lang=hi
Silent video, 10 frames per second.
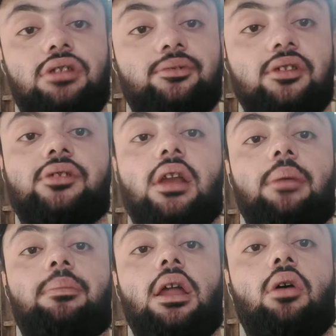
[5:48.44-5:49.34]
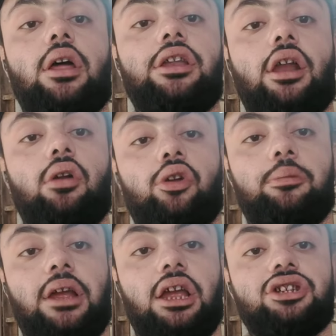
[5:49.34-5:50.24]
जब सब्सक्राइब करना इनका
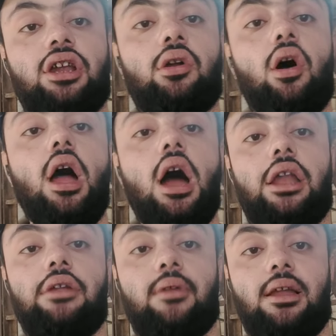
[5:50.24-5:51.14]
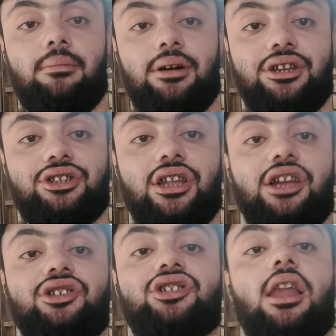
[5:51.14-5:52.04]
नोटिफिकेशन यानी फिलहाल मैं निश्चित
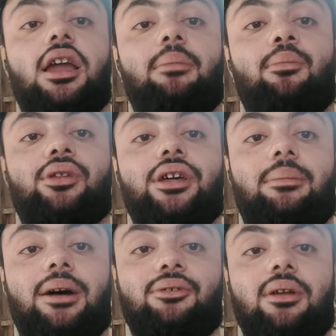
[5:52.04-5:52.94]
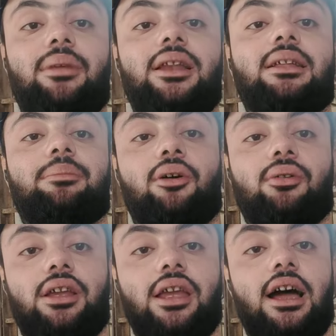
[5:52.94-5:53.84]
इन शाला मोदीराबाद गुड़ा मिले तब
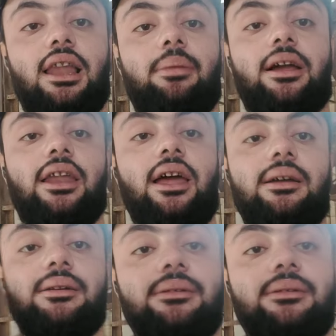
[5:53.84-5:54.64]
तक तो ख्याल ख्याल है बिकने